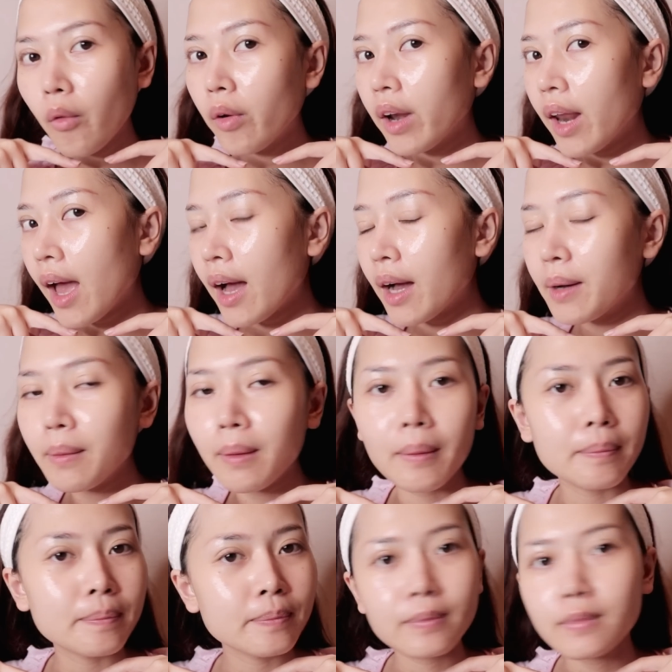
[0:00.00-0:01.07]
โหหน้าคือแบ
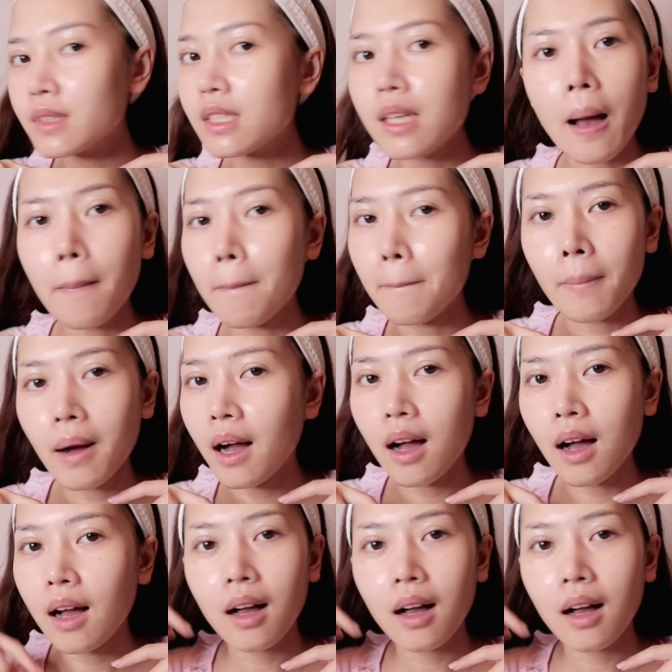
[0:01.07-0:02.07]
บฉ่ำมา